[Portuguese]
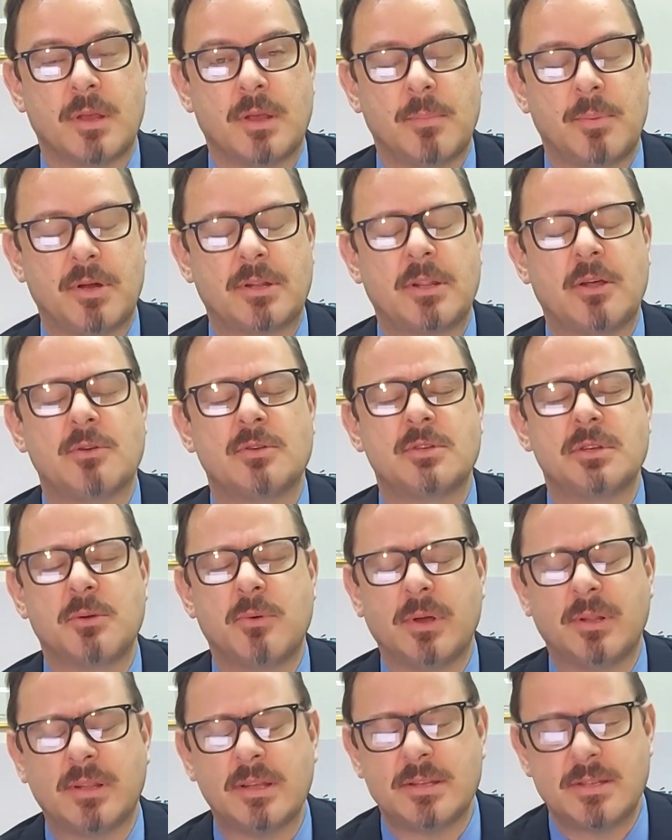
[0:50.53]
perdão,
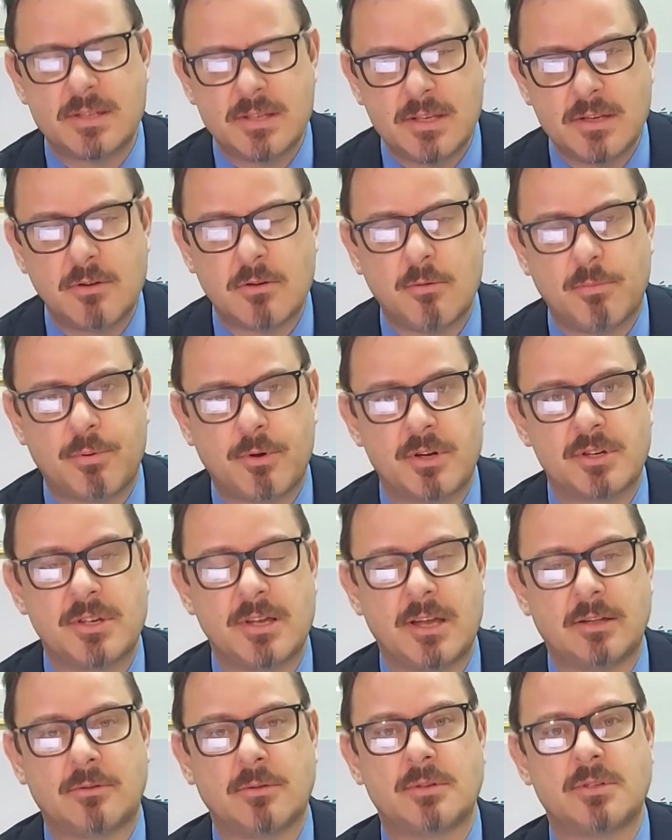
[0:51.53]
55
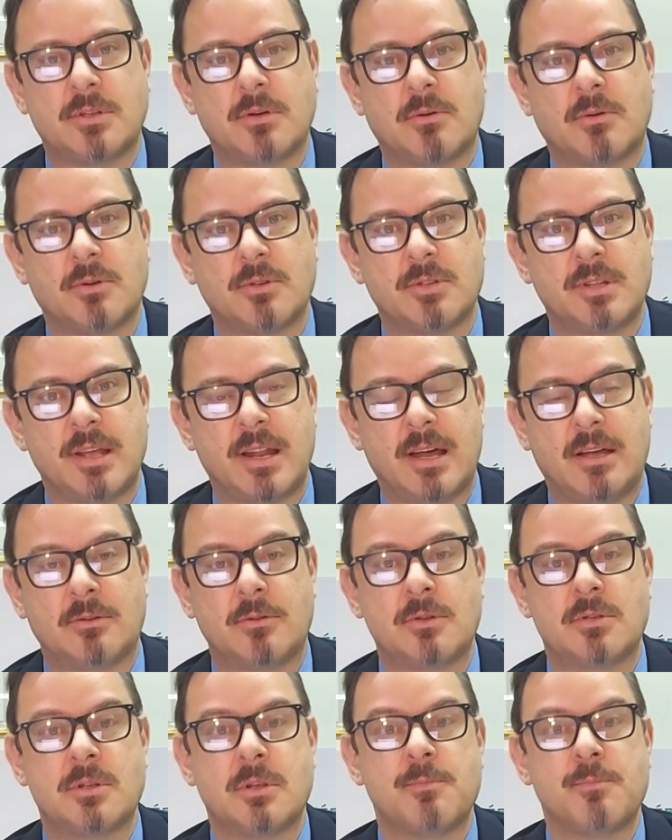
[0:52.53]
projetos são
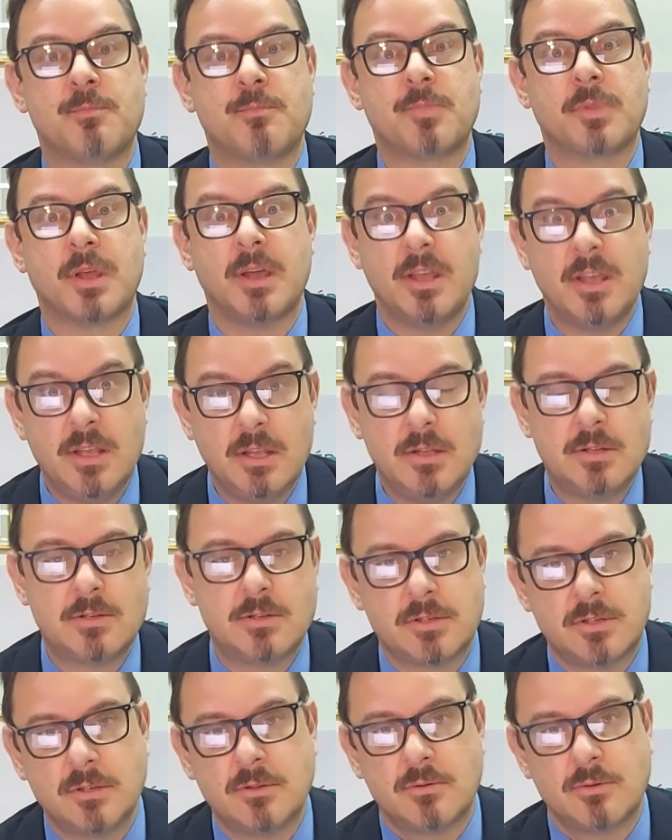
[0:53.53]
considerados
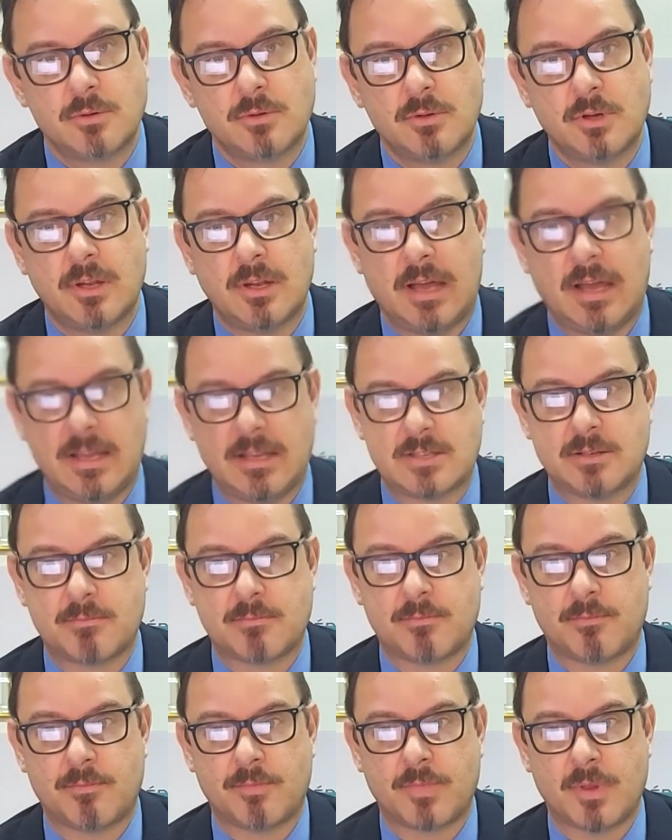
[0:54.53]
institucionais.
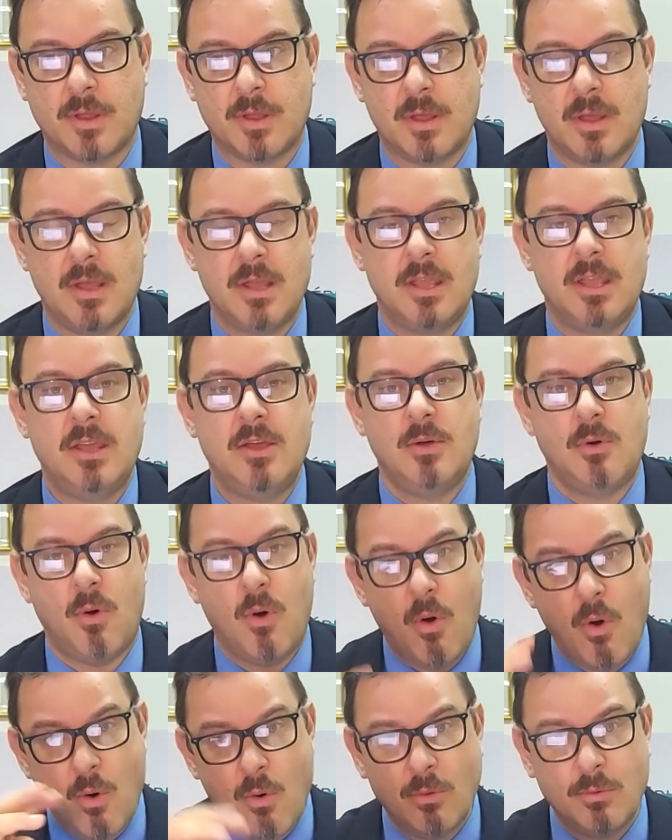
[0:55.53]
E
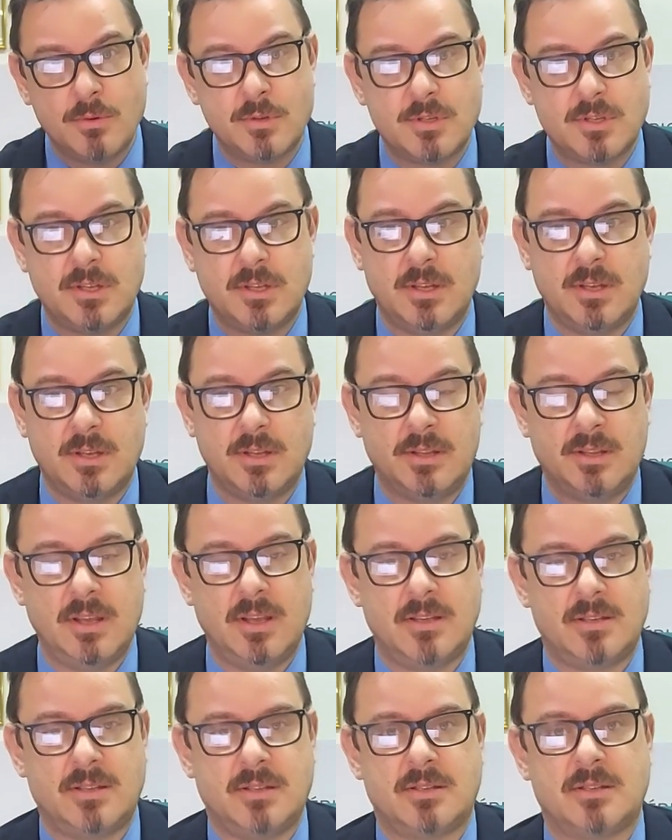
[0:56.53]
11
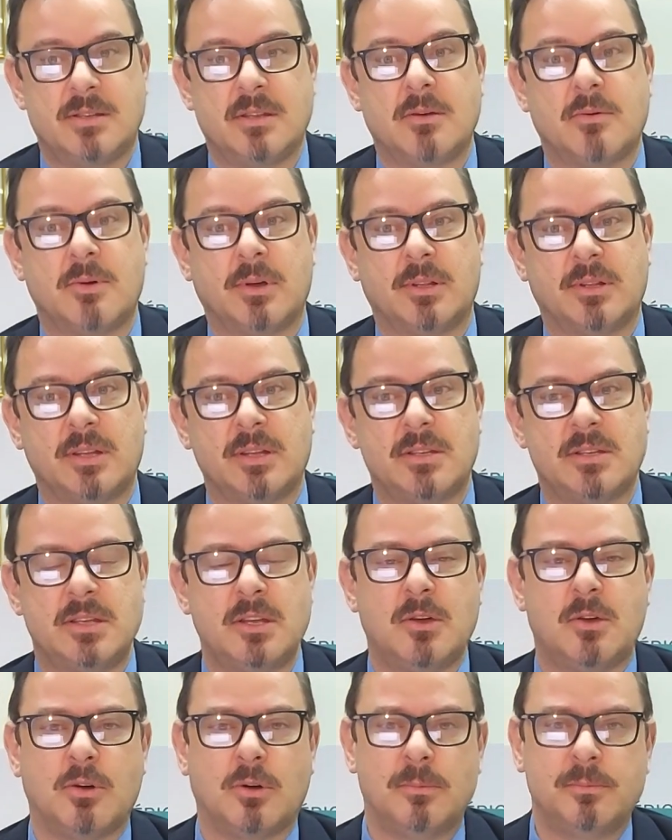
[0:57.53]
desses
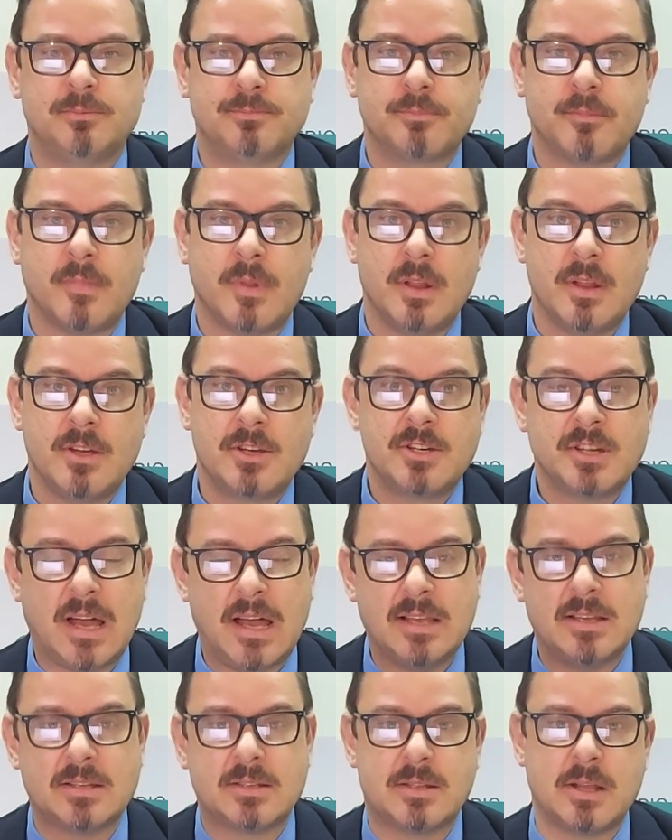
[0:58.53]
55 já
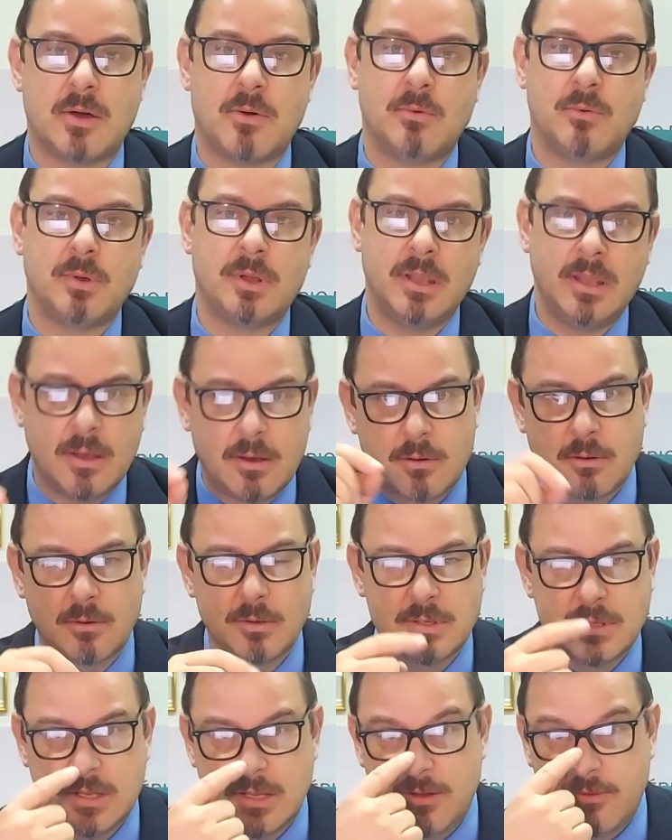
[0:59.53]
estão,
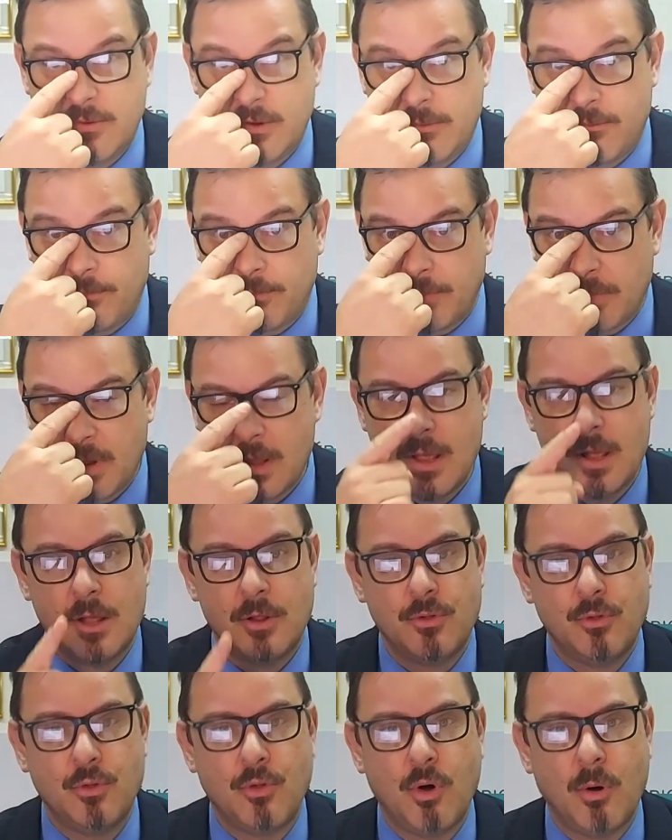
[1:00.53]
inclusive,
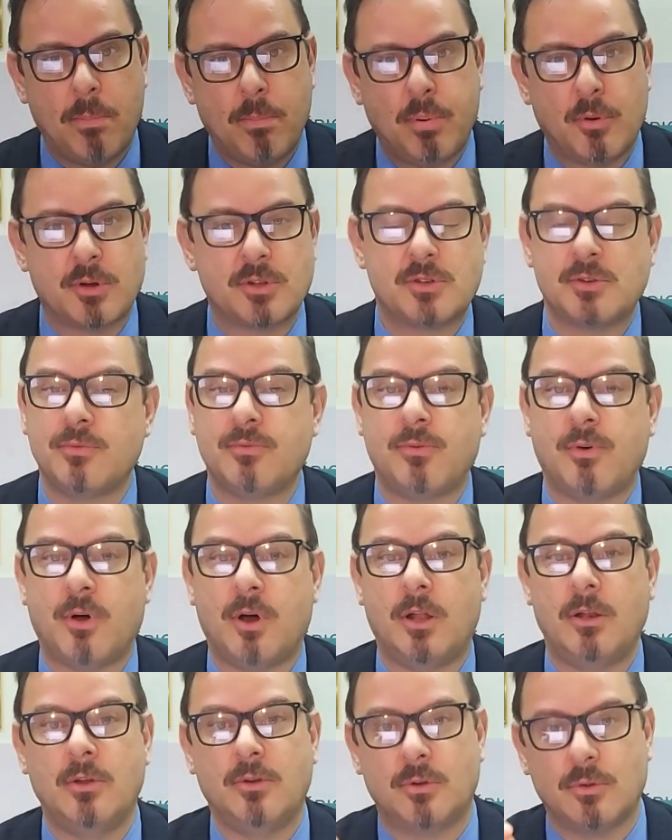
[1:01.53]
no
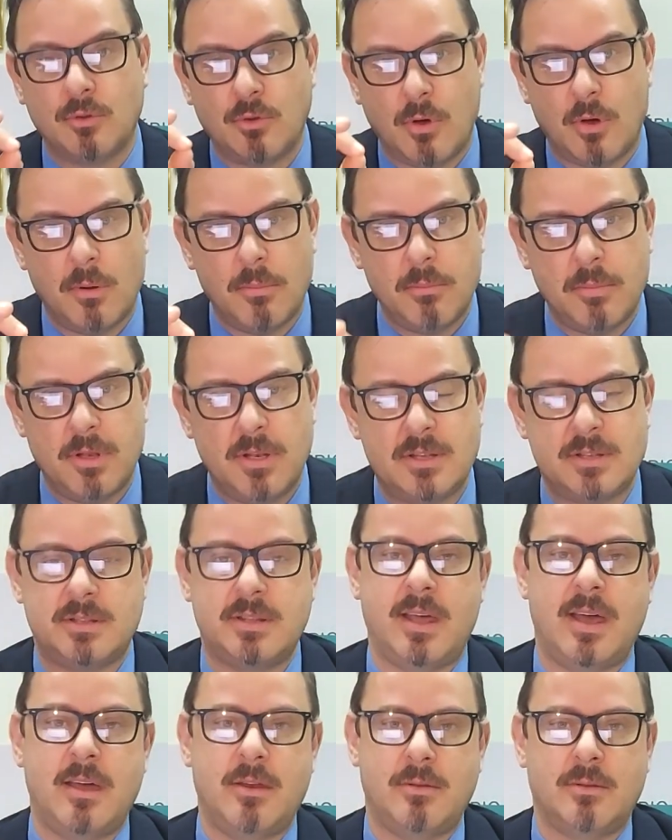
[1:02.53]
portfólio do
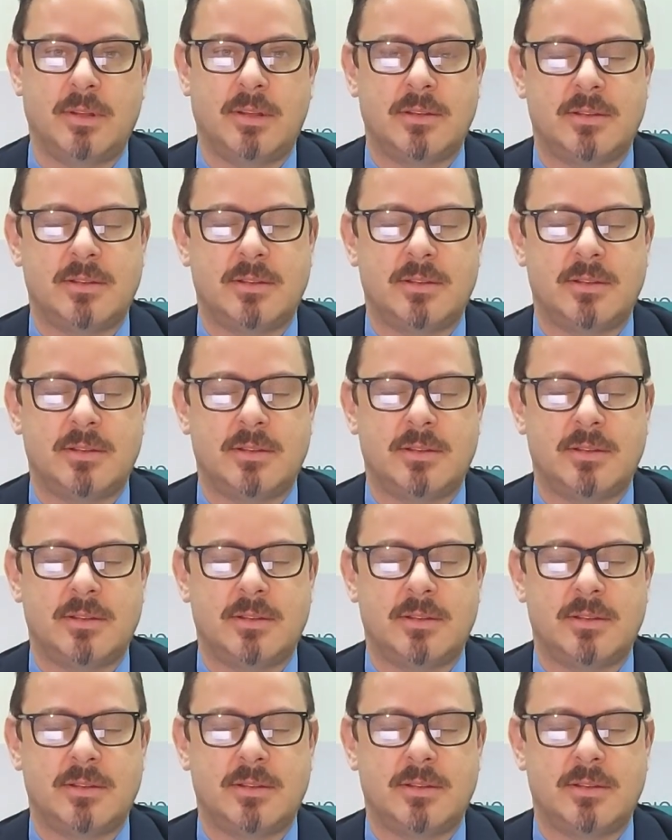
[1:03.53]
Ministério da